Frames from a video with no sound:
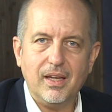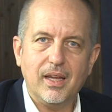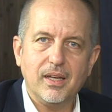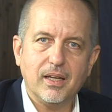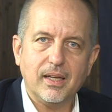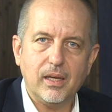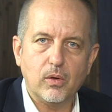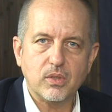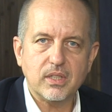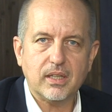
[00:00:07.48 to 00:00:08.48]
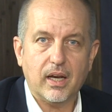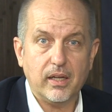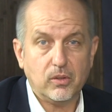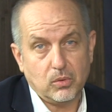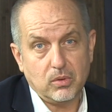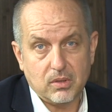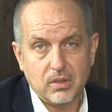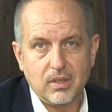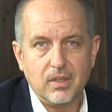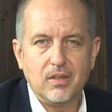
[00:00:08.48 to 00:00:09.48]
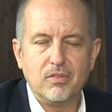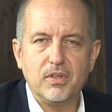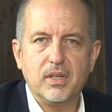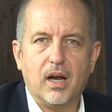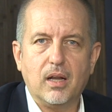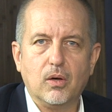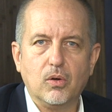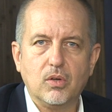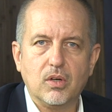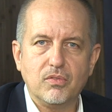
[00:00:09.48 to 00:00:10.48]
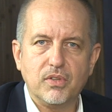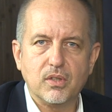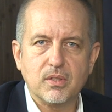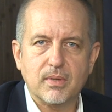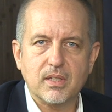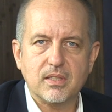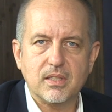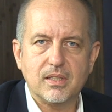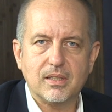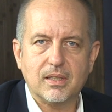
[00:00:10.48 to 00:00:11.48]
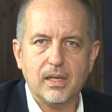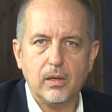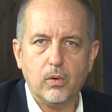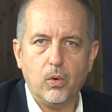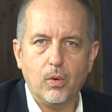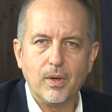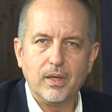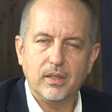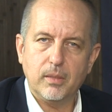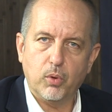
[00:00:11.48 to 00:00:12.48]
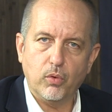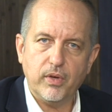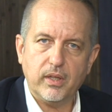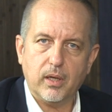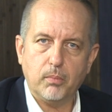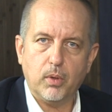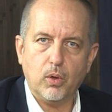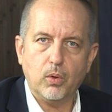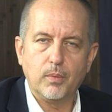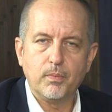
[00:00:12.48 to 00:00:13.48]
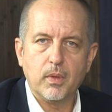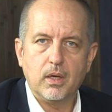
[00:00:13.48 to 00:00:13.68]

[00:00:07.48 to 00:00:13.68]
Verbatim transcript: Energielosigkeit und final auch 24 Kilo Depotfettabbau.